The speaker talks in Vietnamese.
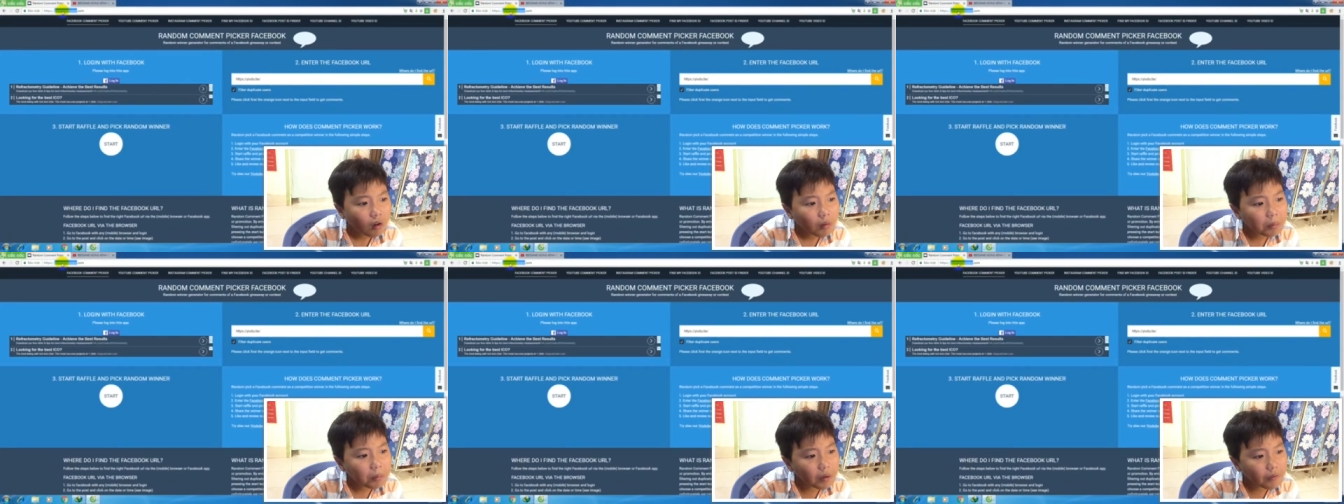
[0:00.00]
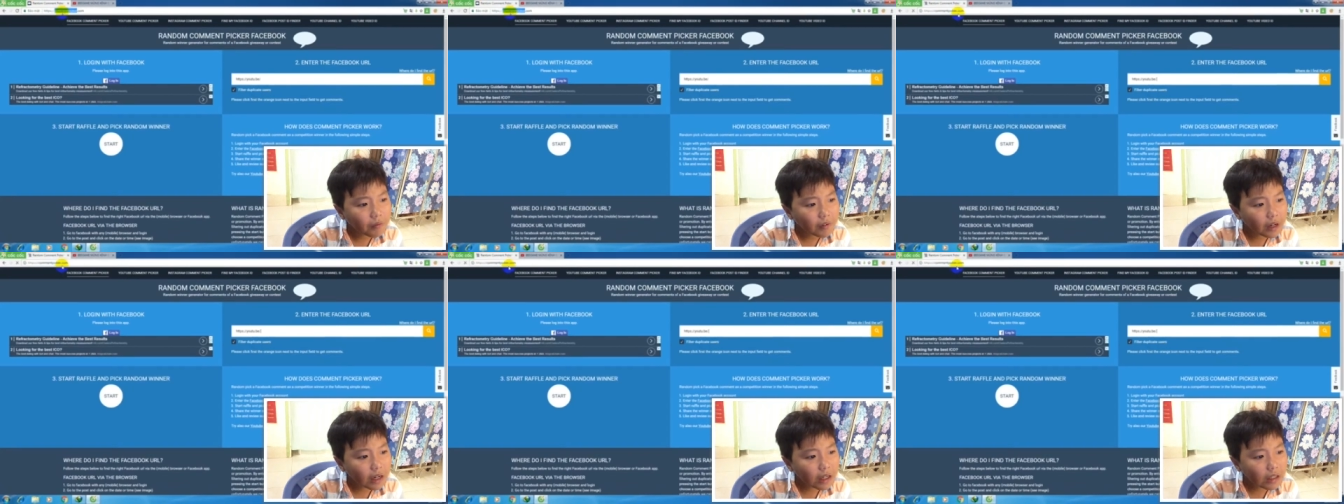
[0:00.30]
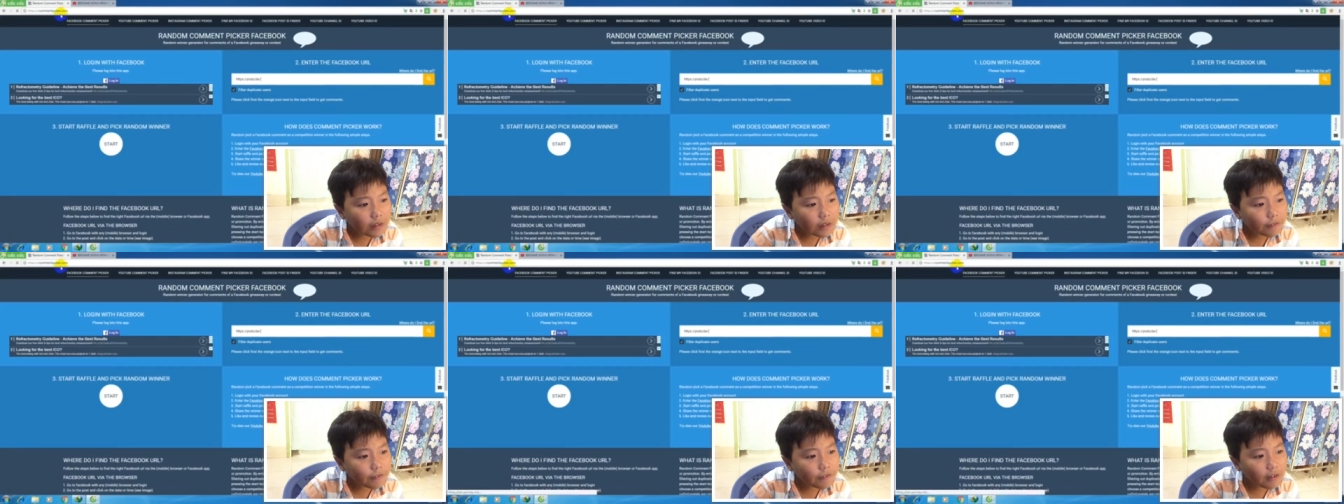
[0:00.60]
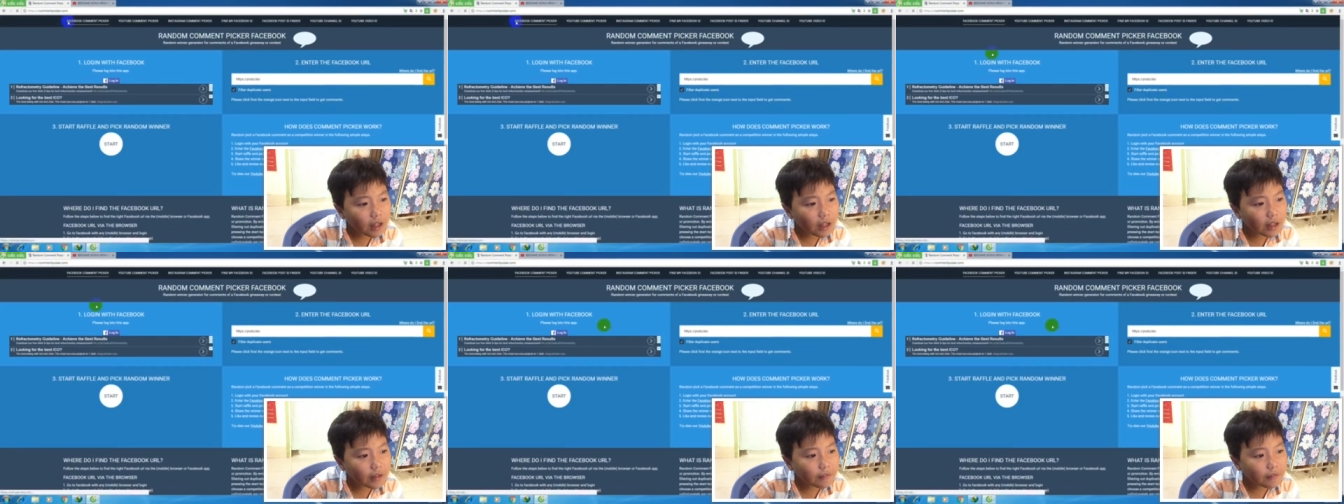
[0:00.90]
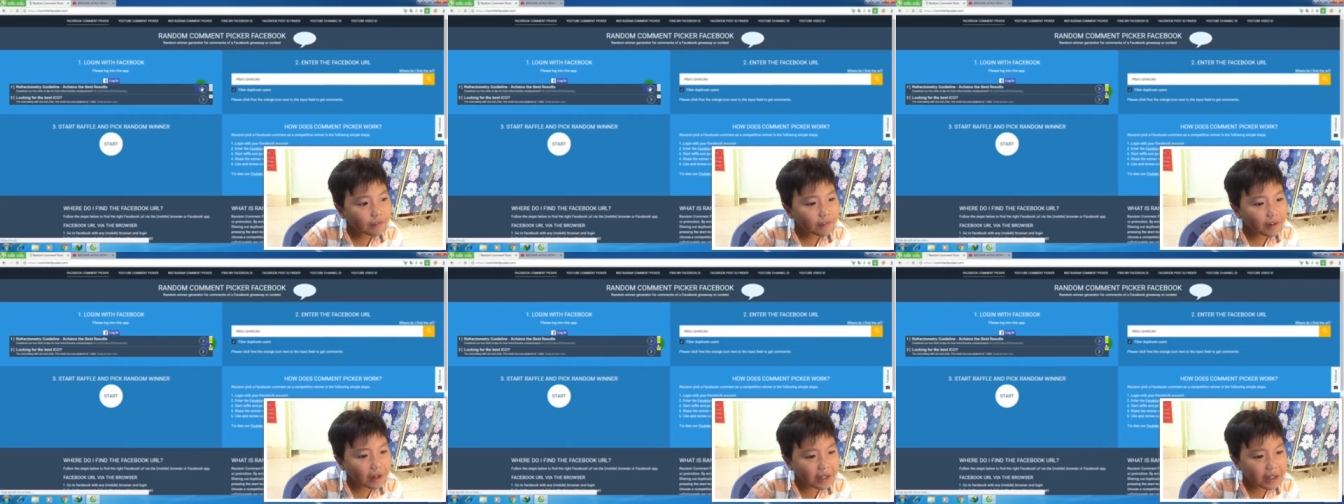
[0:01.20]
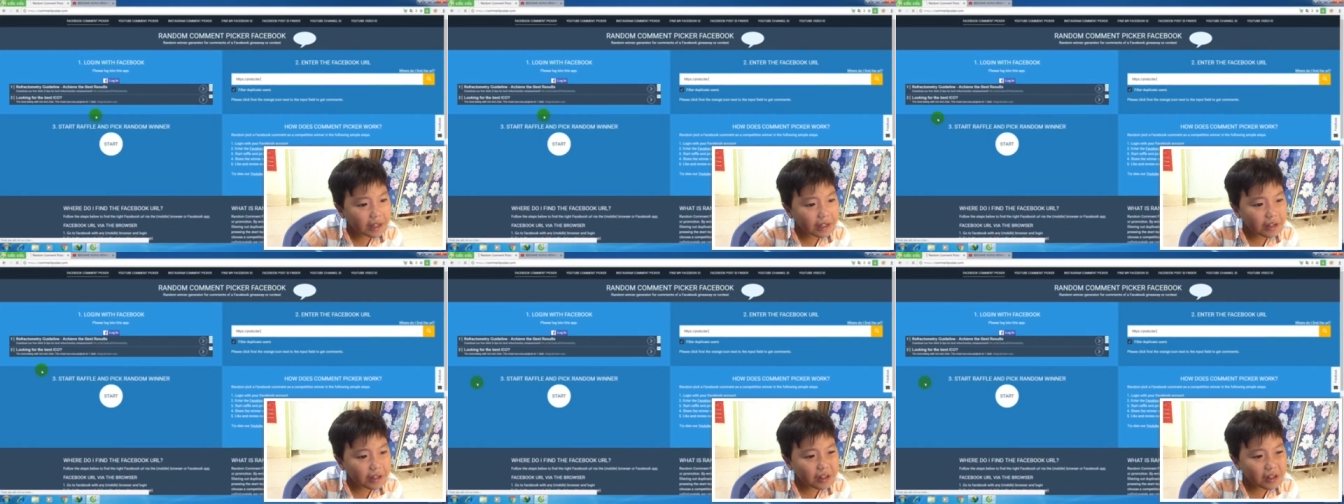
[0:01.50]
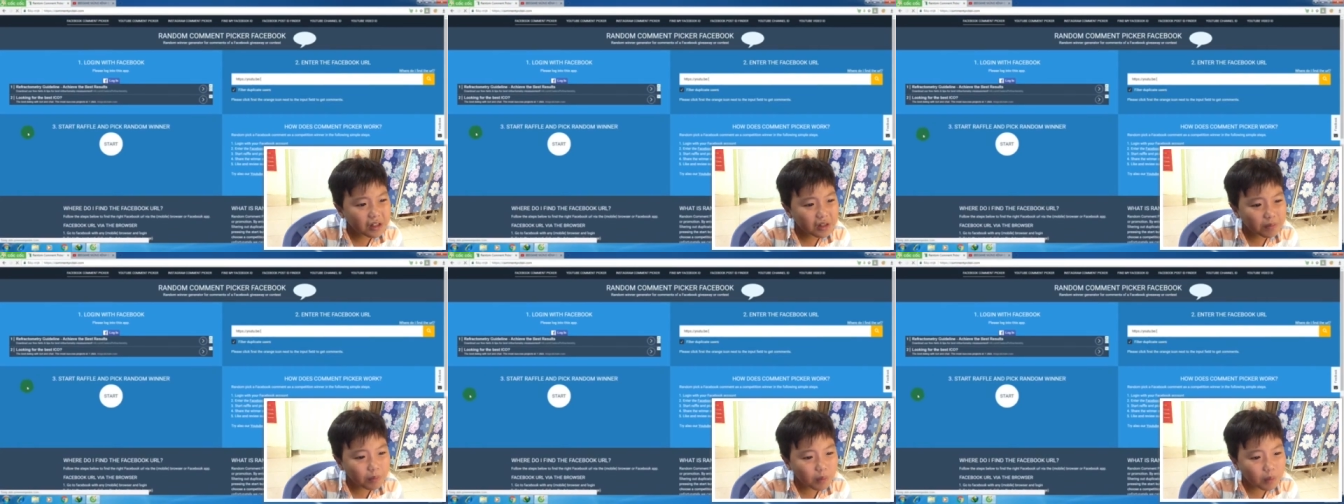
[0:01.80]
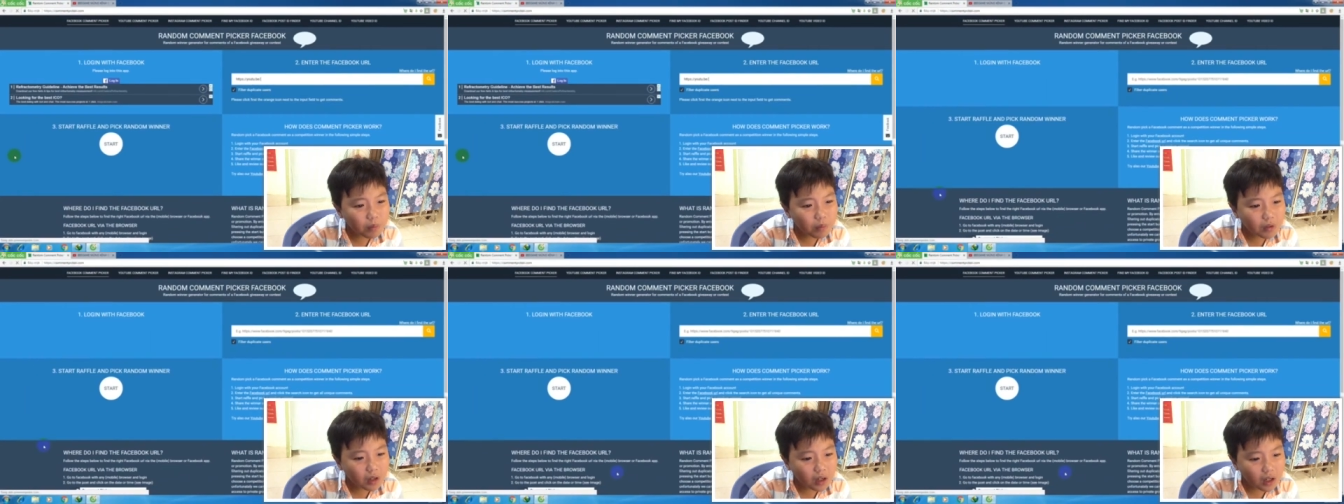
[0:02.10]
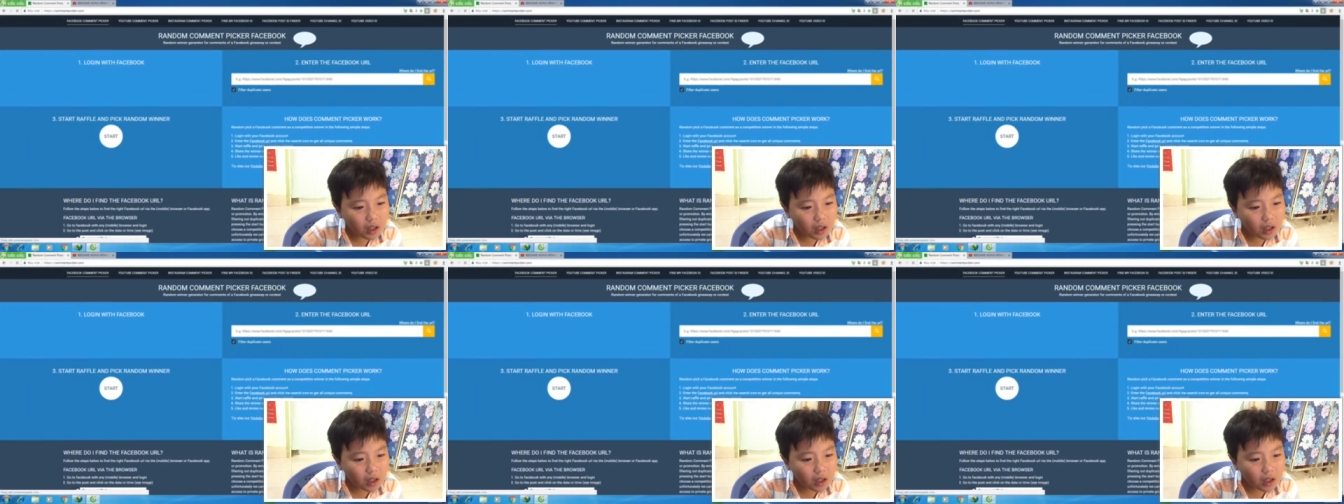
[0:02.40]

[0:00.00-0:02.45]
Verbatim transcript: mình phải đăng nhập play Facebook nữa